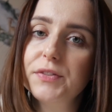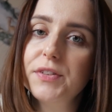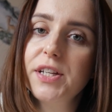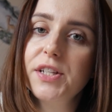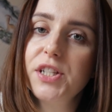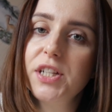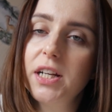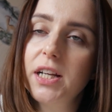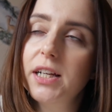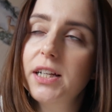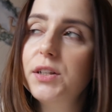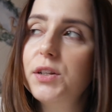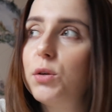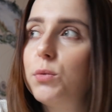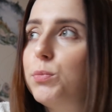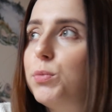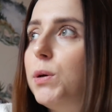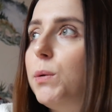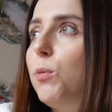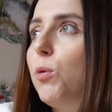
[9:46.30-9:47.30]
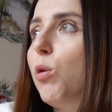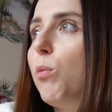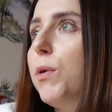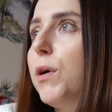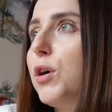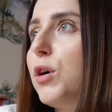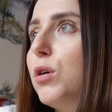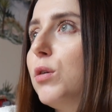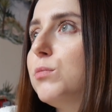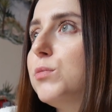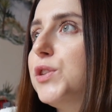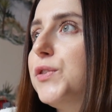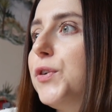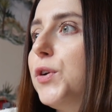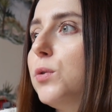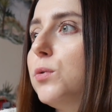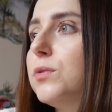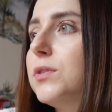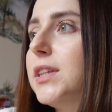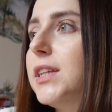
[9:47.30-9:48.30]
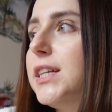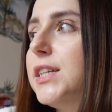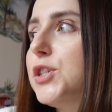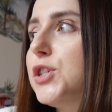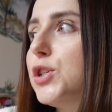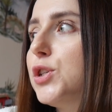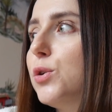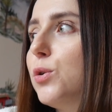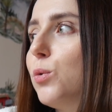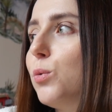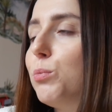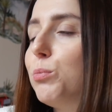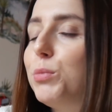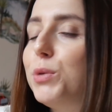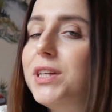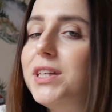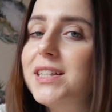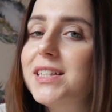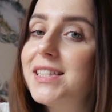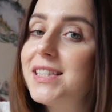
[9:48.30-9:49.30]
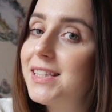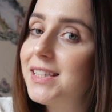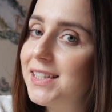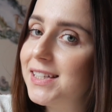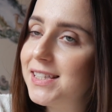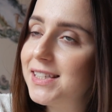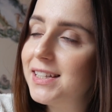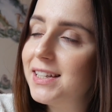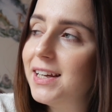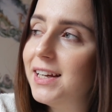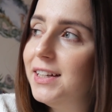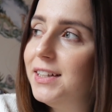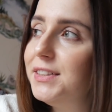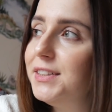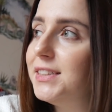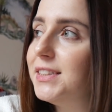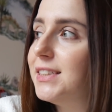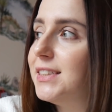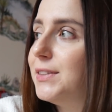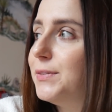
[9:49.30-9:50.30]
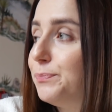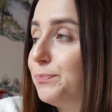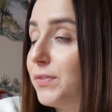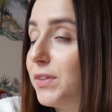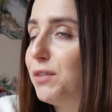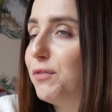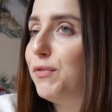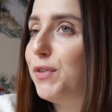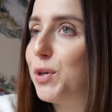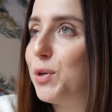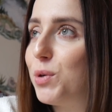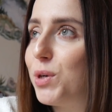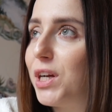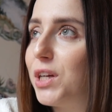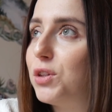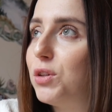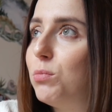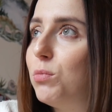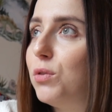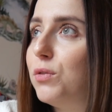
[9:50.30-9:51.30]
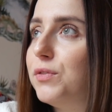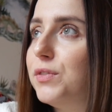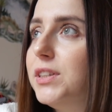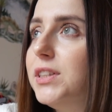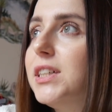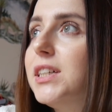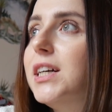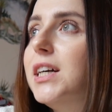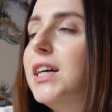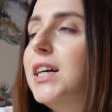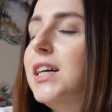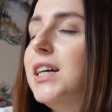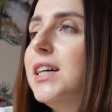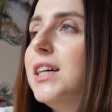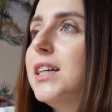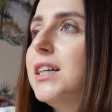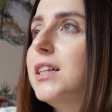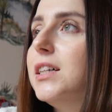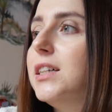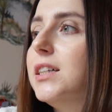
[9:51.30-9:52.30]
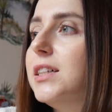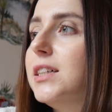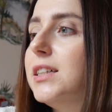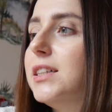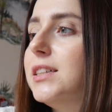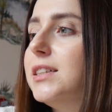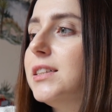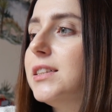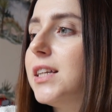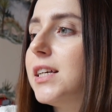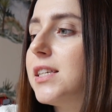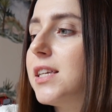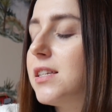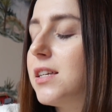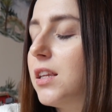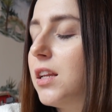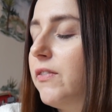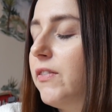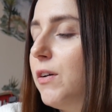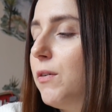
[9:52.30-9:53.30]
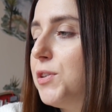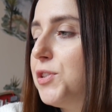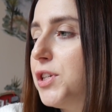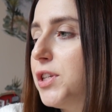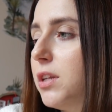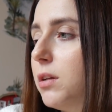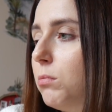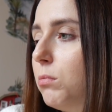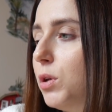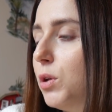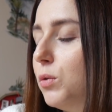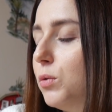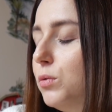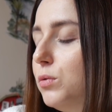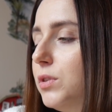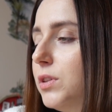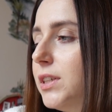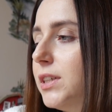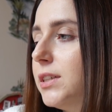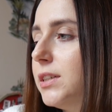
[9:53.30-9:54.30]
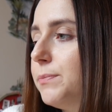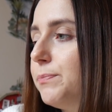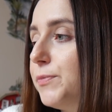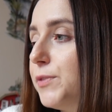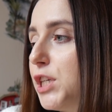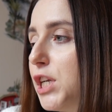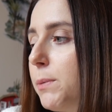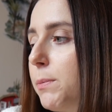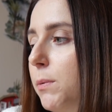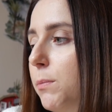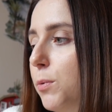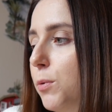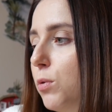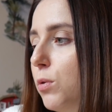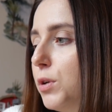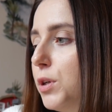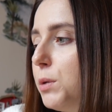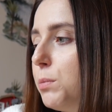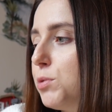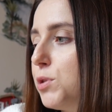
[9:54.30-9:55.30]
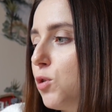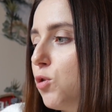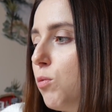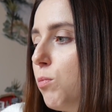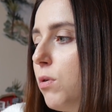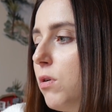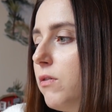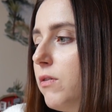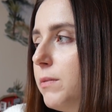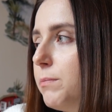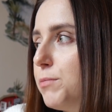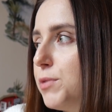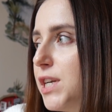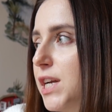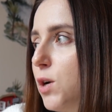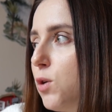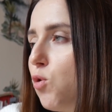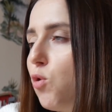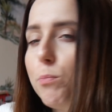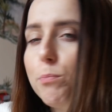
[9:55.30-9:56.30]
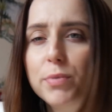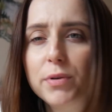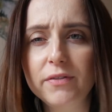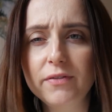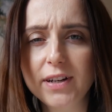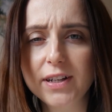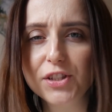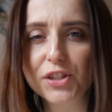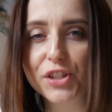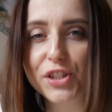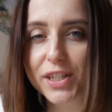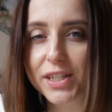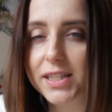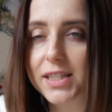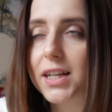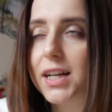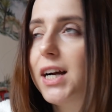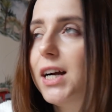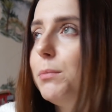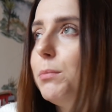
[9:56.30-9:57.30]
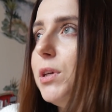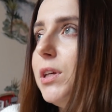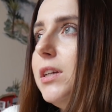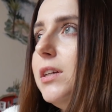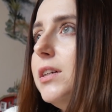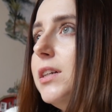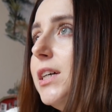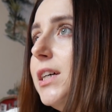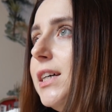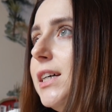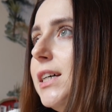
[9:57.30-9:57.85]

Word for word: w niedzielę robiłam chłopakom świąteczną mini sesję e, w warunkach domowych. Ta sesja trwała 7 minut. Trzeba było ich przekupywać ciastkami.